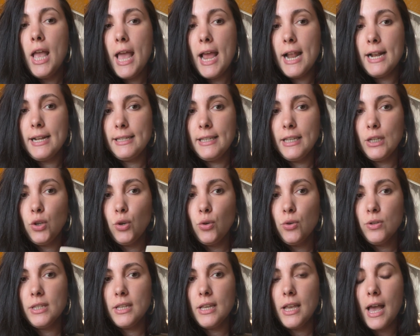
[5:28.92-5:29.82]
Elle s'est
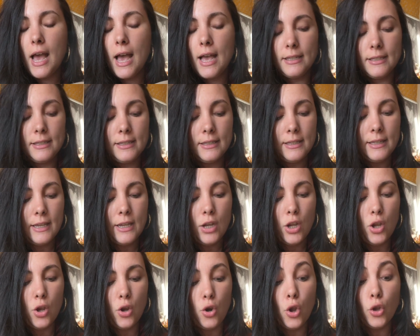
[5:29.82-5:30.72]
creusée
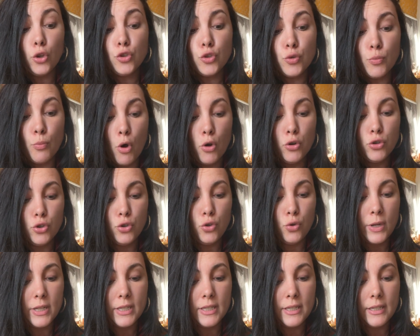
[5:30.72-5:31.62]
assez euh, lentement, je
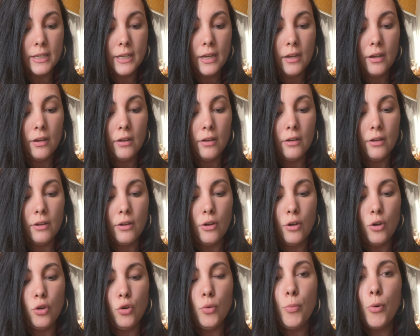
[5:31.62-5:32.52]
dois dire.
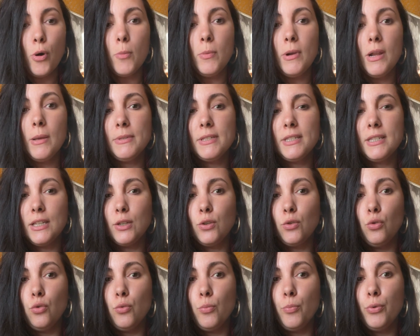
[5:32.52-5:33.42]
Euh, le problème, c'est
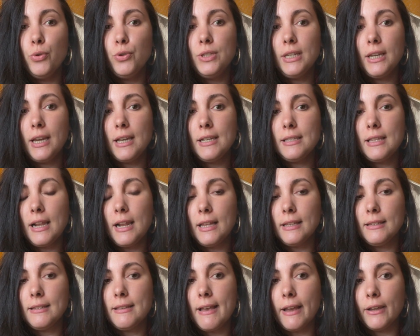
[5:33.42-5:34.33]
que le peu qui reste à
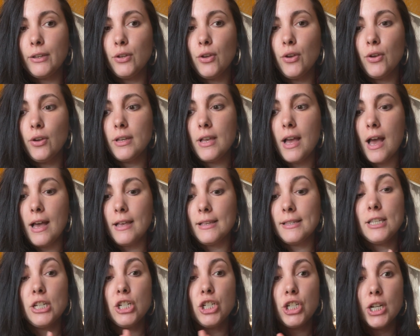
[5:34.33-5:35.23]
l'intérieur a
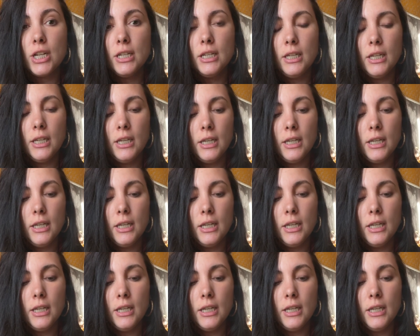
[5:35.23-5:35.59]
séché.